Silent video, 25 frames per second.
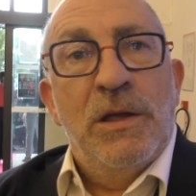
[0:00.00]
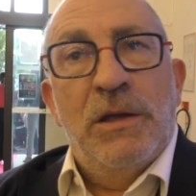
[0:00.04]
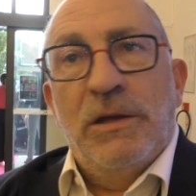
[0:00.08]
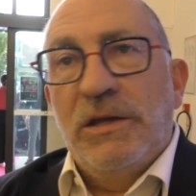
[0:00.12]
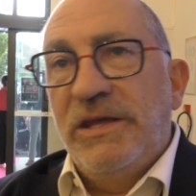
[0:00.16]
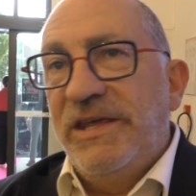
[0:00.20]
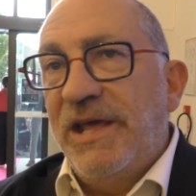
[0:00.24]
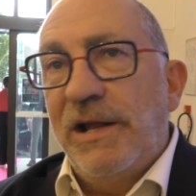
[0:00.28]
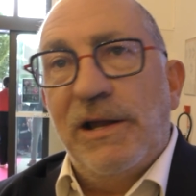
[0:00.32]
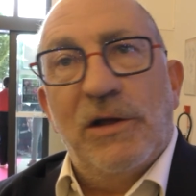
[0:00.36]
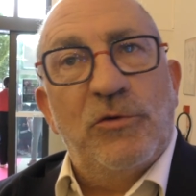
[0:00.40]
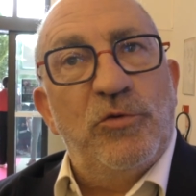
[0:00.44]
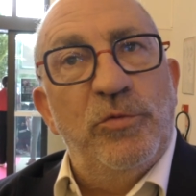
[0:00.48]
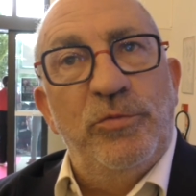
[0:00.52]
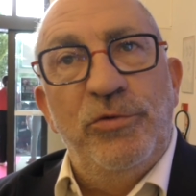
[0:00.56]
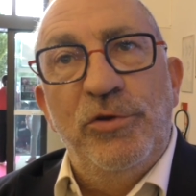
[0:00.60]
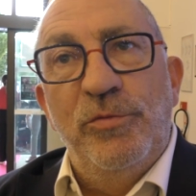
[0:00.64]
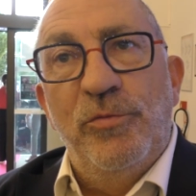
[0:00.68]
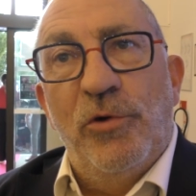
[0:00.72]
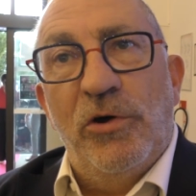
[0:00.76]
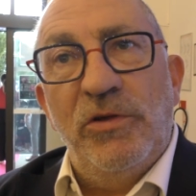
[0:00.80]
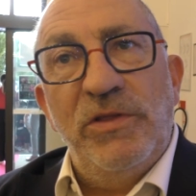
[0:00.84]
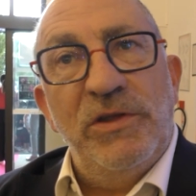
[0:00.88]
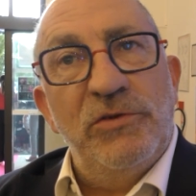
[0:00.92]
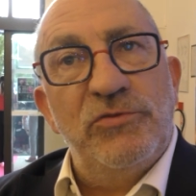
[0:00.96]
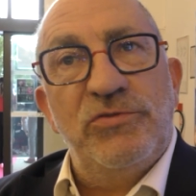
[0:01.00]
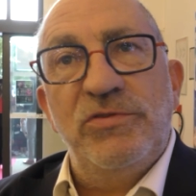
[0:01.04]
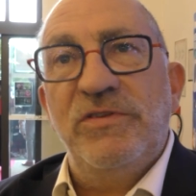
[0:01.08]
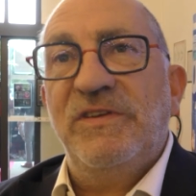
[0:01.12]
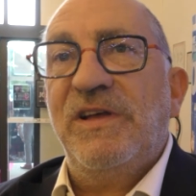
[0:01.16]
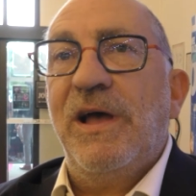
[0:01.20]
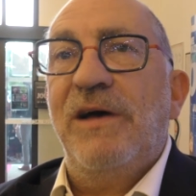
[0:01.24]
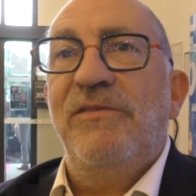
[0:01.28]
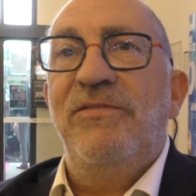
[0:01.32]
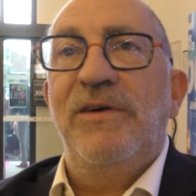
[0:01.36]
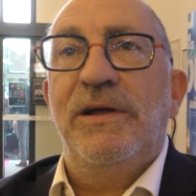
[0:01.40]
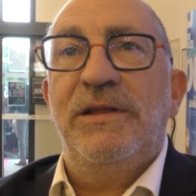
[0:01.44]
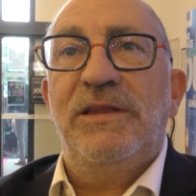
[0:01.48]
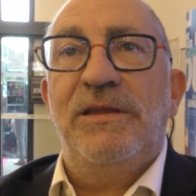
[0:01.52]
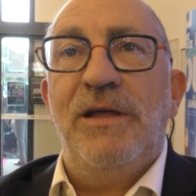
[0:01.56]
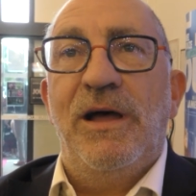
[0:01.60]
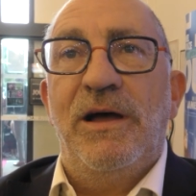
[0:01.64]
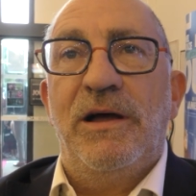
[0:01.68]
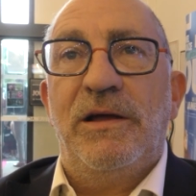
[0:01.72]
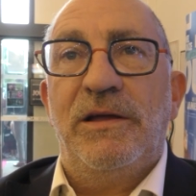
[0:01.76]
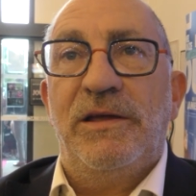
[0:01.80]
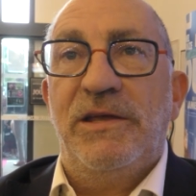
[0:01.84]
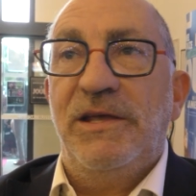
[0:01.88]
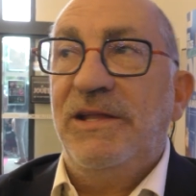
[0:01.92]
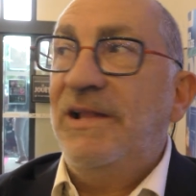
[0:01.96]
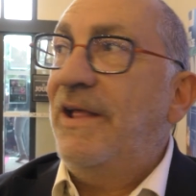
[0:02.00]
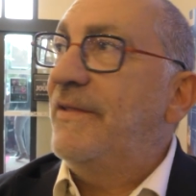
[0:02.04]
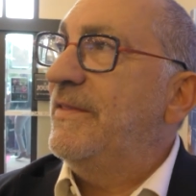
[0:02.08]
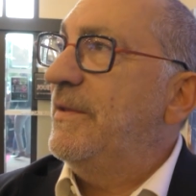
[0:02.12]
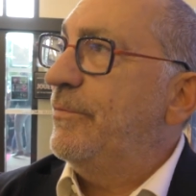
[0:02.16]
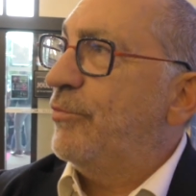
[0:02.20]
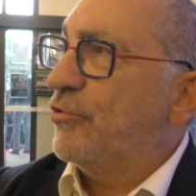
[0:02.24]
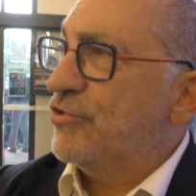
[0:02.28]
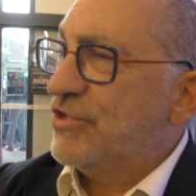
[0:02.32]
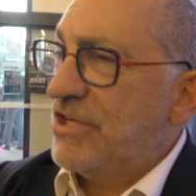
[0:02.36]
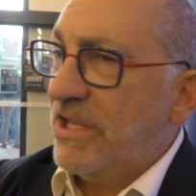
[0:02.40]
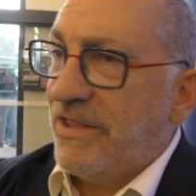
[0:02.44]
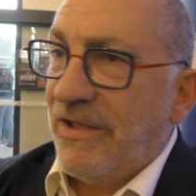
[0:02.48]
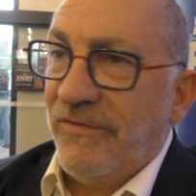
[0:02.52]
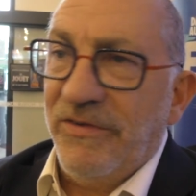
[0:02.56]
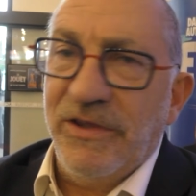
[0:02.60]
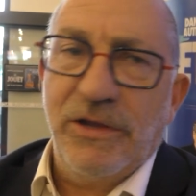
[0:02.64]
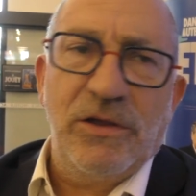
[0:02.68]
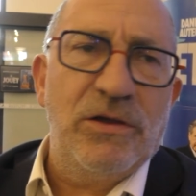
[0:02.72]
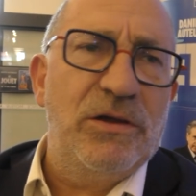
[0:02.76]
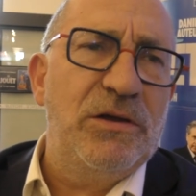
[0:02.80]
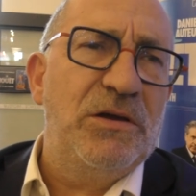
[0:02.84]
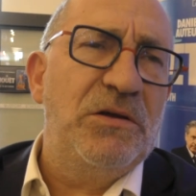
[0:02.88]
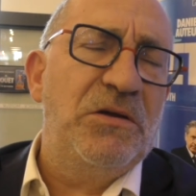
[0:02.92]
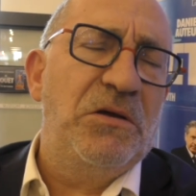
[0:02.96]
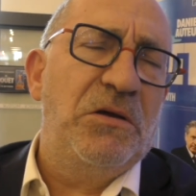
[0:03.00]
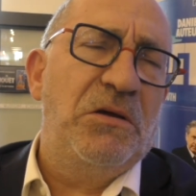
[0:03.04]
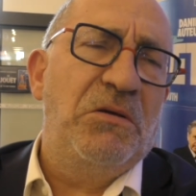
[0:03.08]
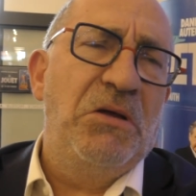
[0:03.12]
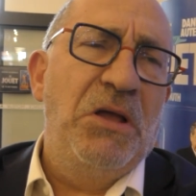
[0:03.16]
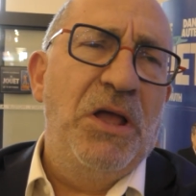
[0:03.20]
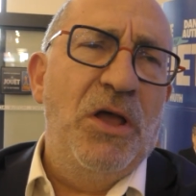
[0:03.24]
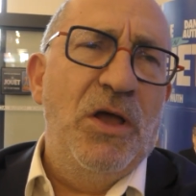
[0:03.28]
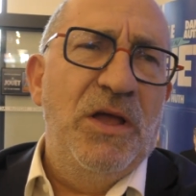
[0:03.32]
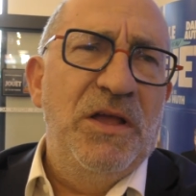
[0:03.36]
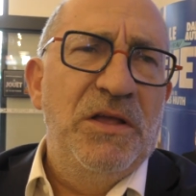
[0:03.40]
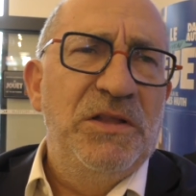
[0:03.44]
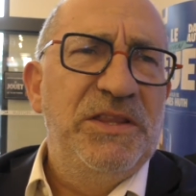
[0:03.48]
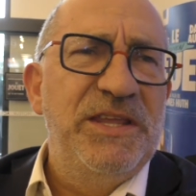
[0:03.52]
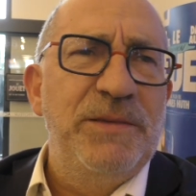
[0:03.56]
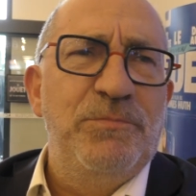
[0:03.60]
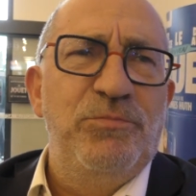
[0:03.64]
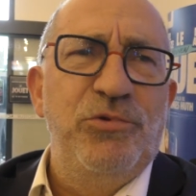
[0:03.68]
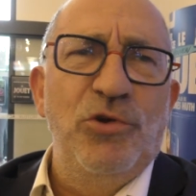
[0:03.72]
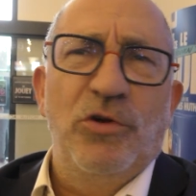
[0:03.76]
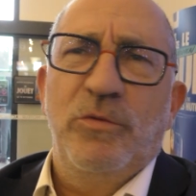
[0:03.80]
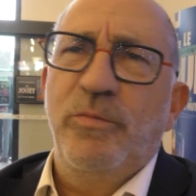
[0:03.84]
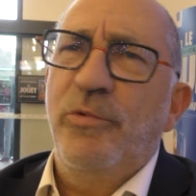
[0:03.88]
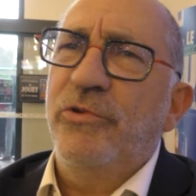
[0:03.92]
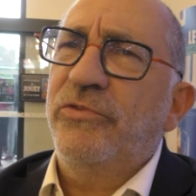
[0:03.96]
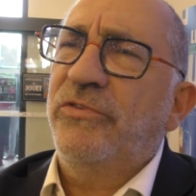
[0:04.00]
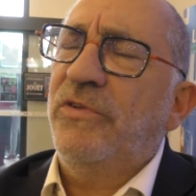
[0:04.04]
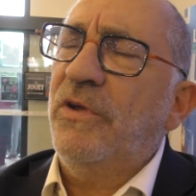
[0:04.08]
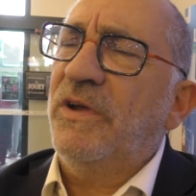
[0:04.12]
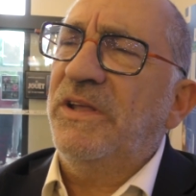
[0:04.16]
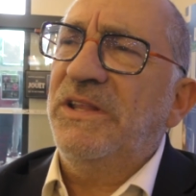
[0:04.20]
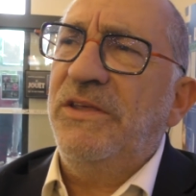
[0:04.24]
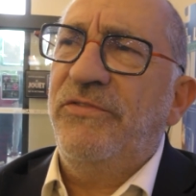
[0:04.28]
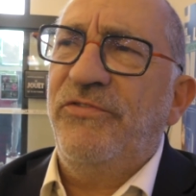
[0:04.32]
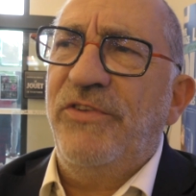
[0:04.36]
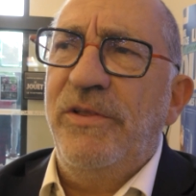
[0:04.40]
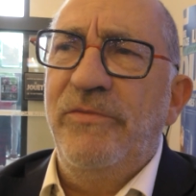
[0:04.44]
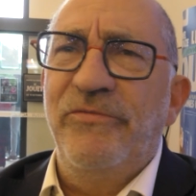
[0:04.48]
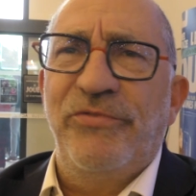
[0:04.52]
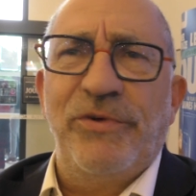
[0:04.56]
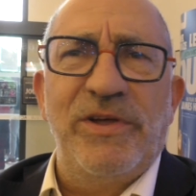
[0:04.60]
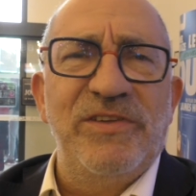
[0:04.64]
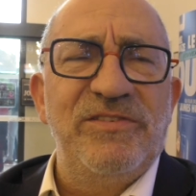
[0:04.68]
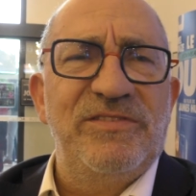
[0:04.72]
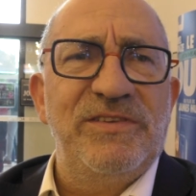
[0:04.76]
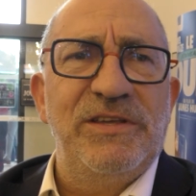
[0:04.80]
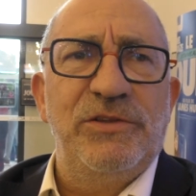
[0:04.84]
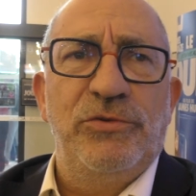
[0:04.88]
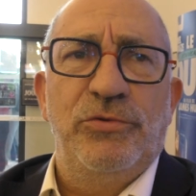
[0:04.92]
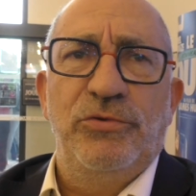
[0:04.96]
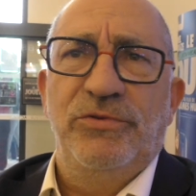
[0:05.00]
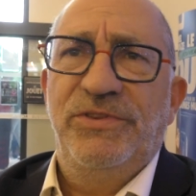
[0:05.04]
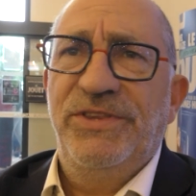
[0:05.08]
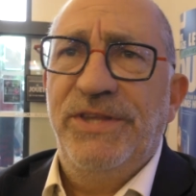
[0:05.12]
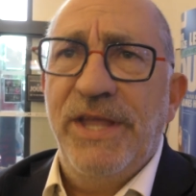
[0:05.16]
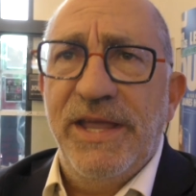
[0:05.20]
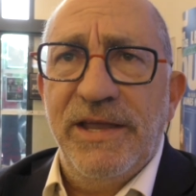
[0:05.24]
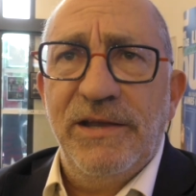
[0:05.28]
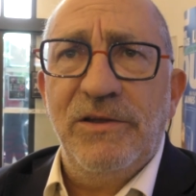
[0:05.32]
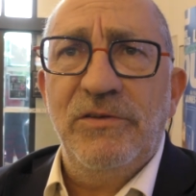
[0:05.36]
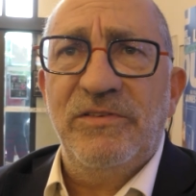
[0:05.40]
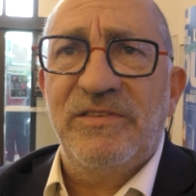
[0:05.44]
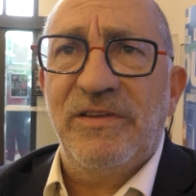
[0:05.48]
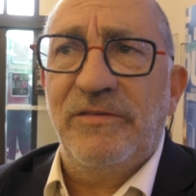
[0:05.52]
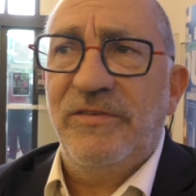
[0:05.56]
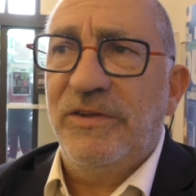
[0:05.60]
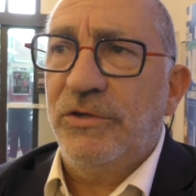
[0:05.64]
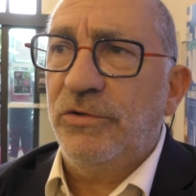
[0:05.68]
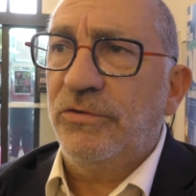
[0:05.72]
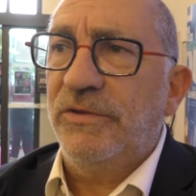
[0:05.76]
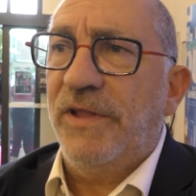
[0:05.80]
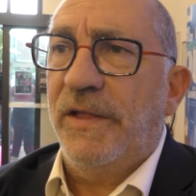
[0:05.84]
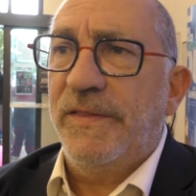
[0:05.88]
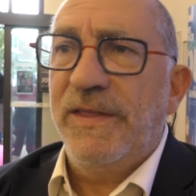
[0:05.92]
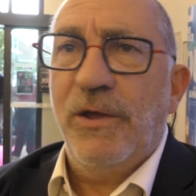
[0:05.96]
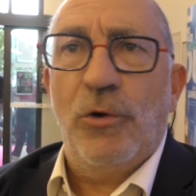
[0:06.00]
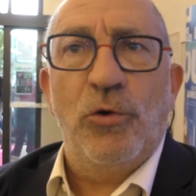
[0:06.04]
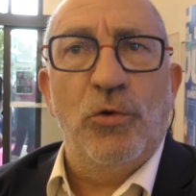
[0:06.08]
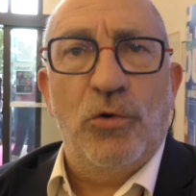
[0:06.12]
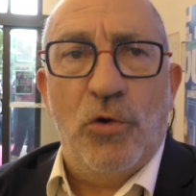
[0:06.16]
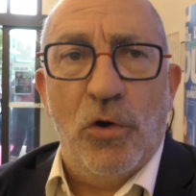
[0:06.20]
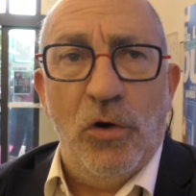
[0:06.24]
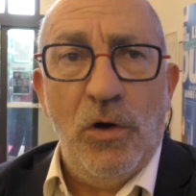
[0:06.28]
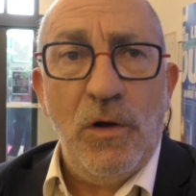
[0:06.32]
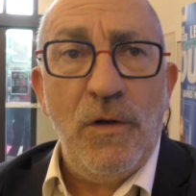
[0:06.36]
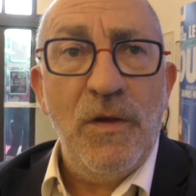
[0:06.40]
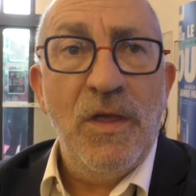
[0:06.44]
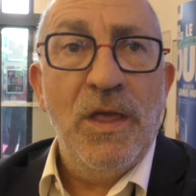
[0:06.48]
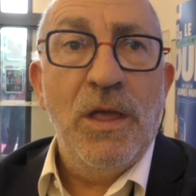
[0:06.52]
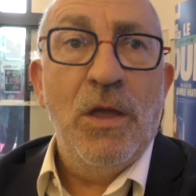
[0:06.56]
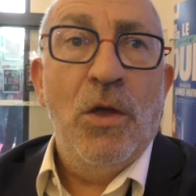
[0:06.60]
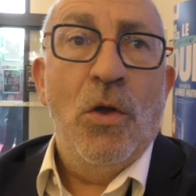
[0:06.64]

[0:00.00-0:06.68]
Il y a la Coupe du Monde, jusqu'à Avatar, et l'année prochaine avec euh, des blockbusters et des films français de dingue, ça va être une année record.